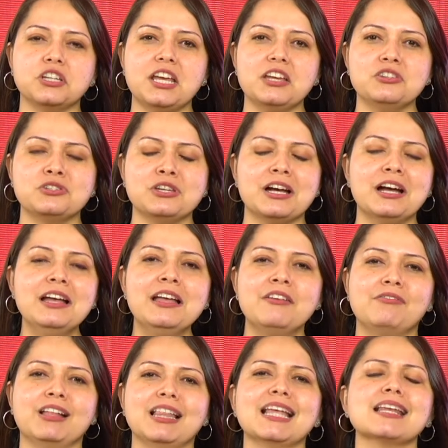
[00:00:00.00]
de energia.
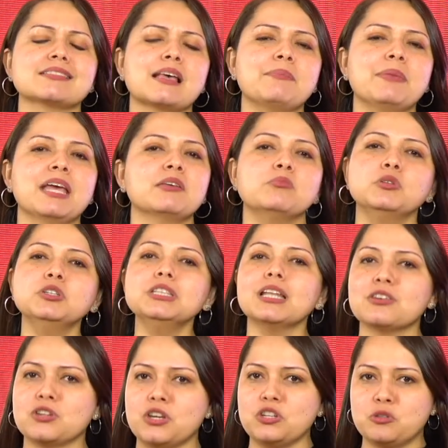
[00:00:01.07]
Valéria sabia que
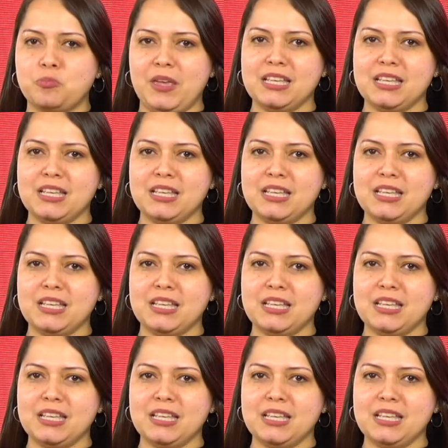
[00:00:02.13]
muita gente